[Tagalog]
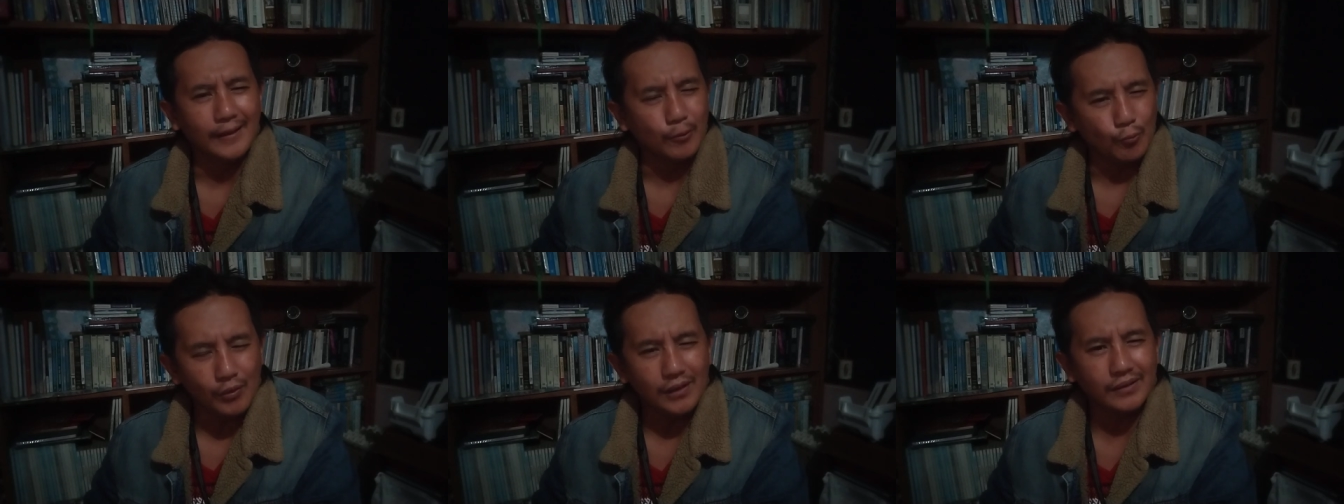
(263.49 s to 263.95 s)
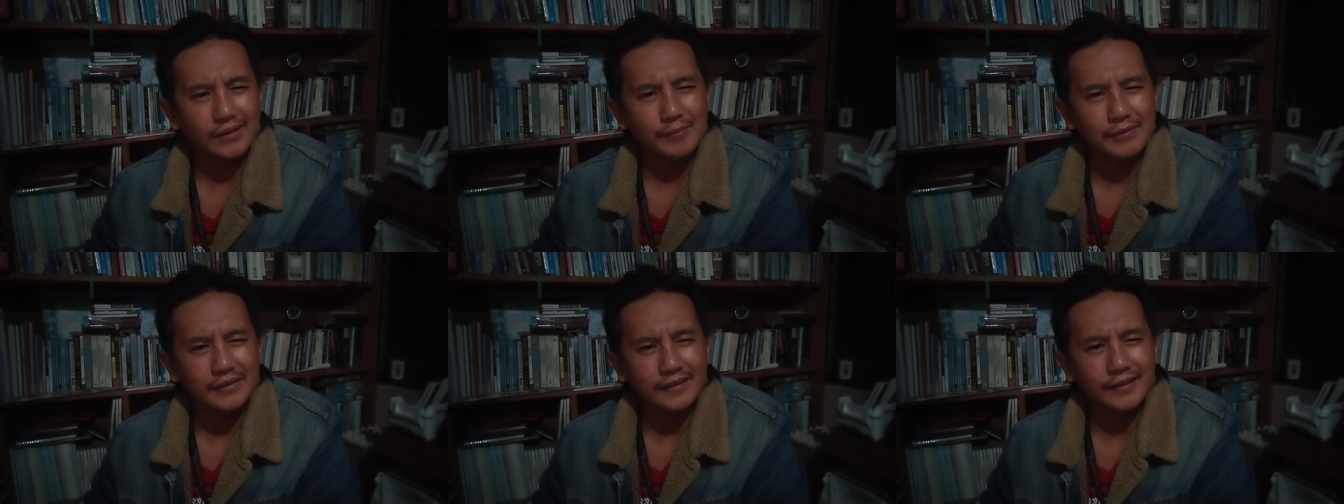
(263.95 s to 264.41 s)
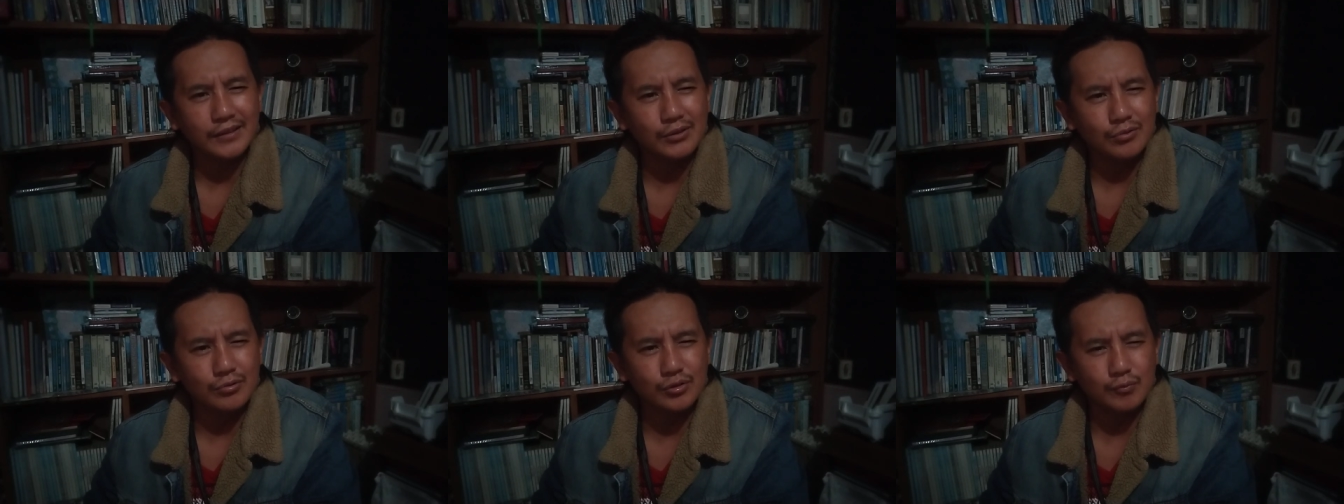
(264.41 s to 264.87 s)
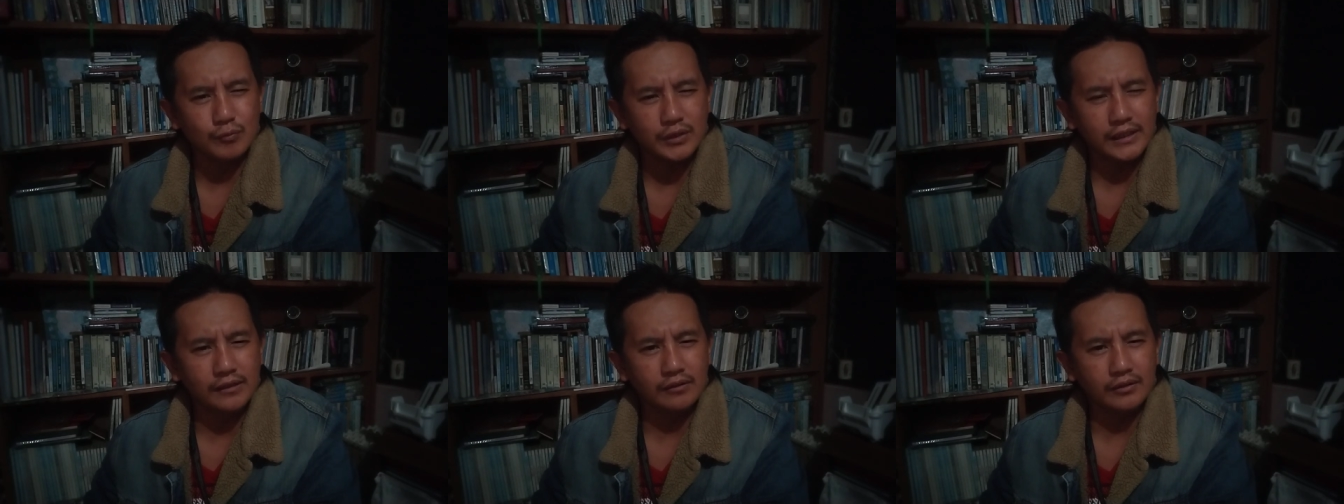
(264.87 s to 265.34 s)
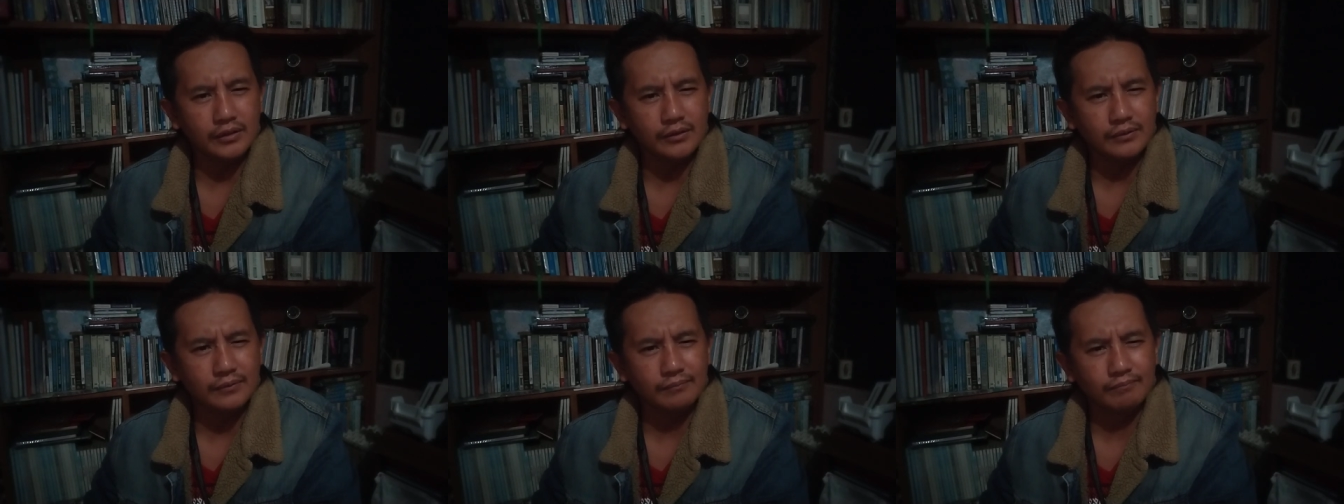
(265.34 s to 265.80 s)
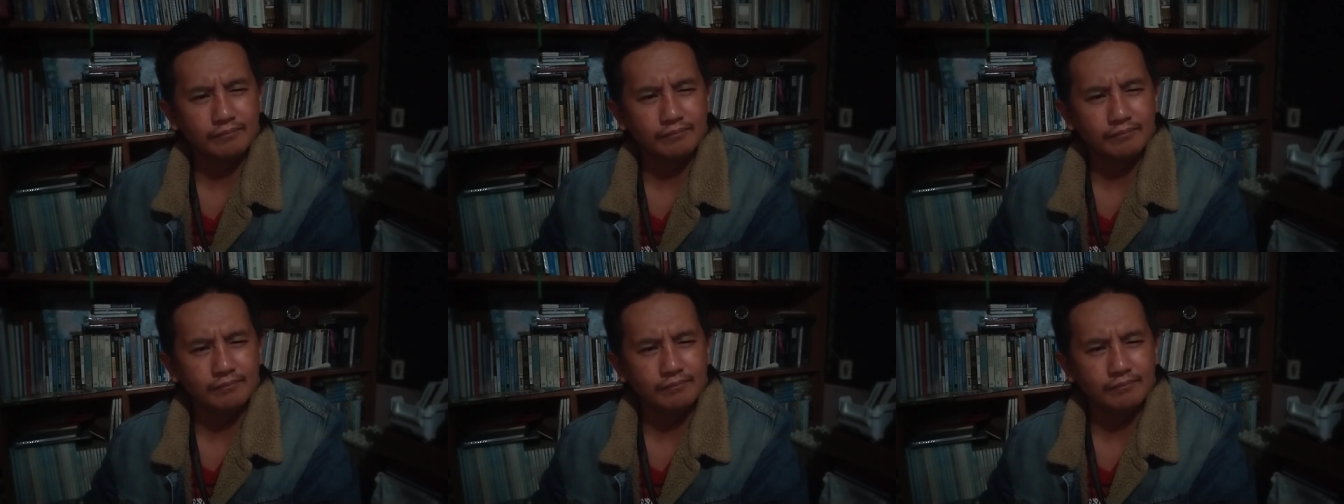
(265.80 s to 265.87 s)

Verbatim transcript: And welcome you today YouTube channel tayo.